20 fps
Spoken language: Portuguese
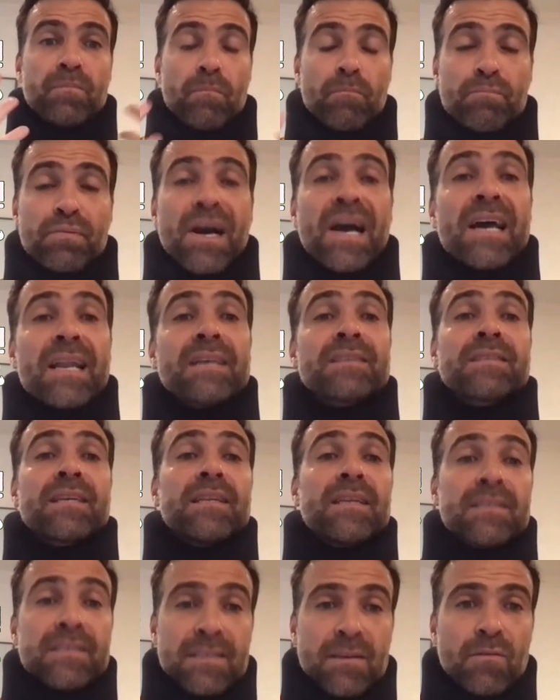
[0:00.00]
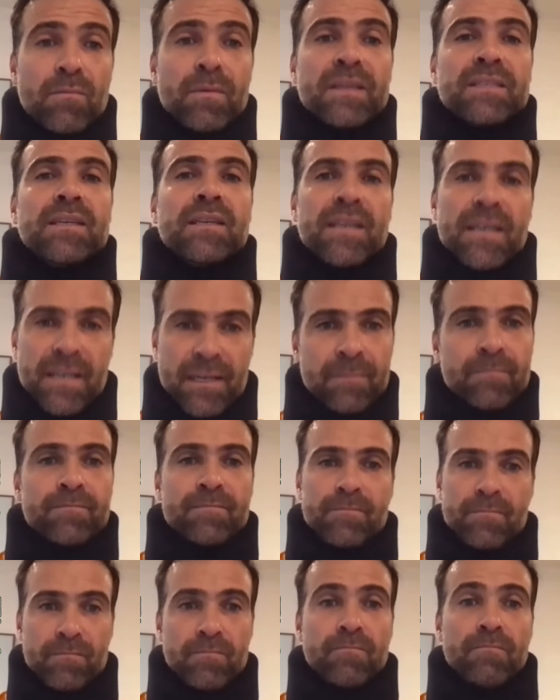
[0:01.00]
para a seleção brasileira.
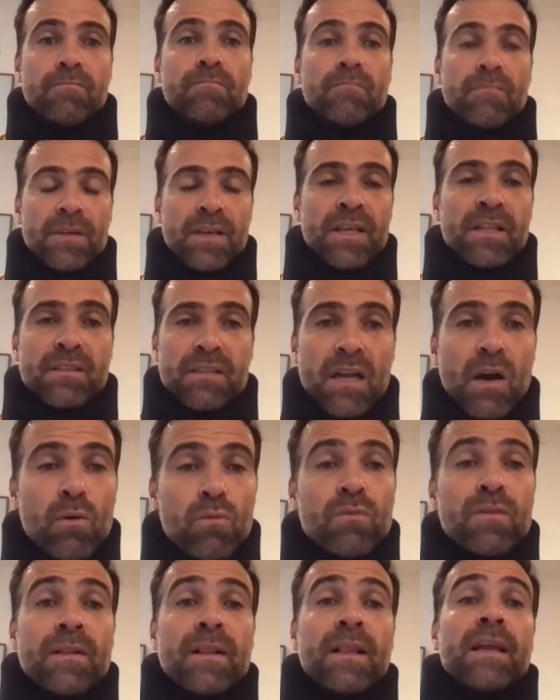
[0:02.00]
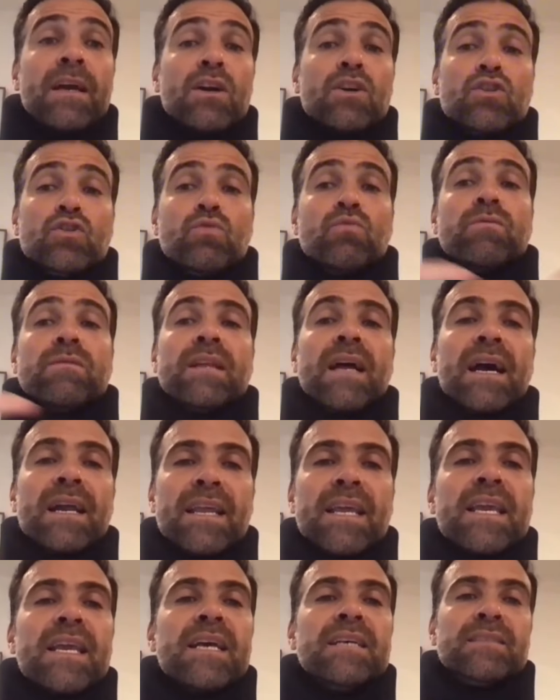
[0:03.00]
Então,
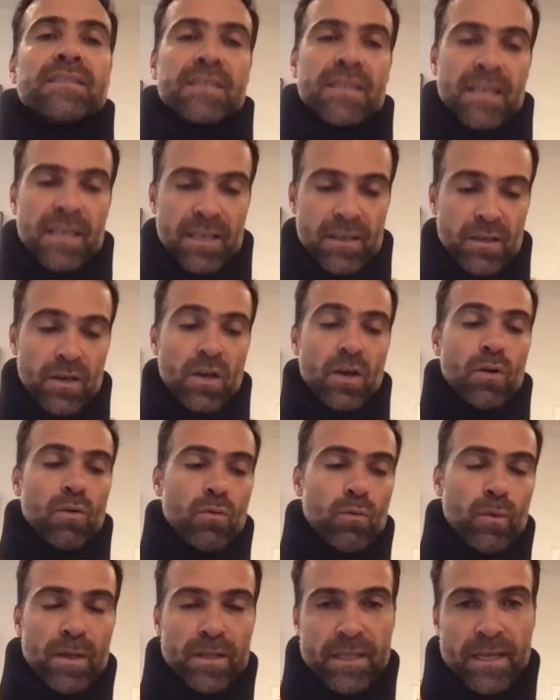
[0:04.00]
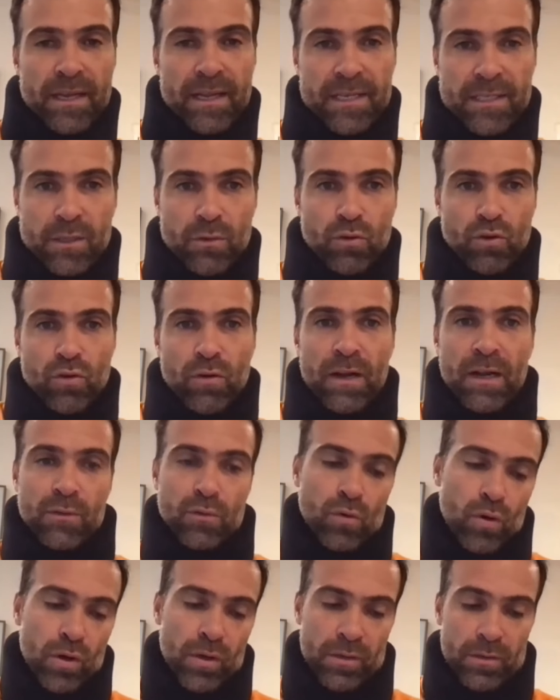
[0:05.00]
juntaria sim o interesse do
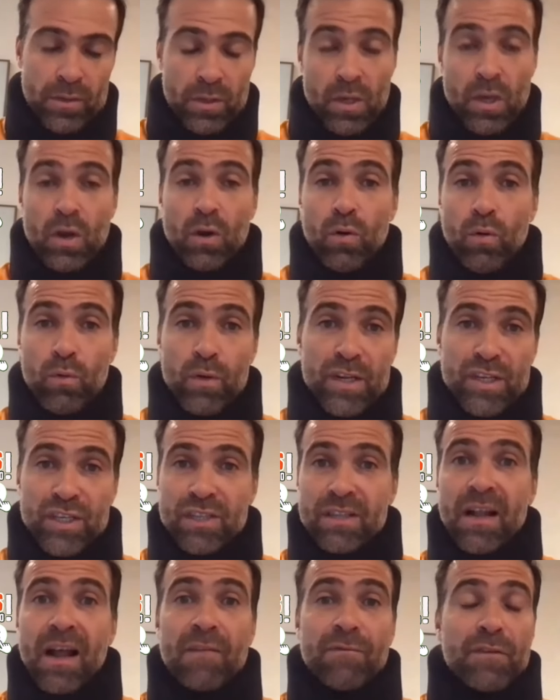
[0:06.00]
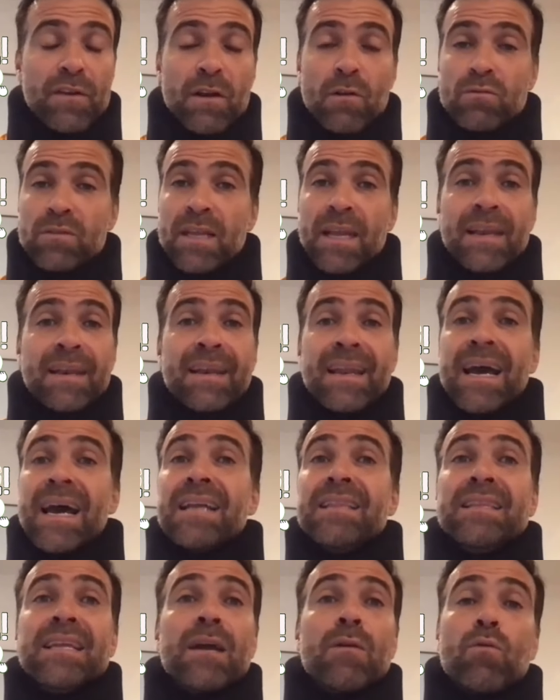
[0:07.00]
jogador. O staff não tem nada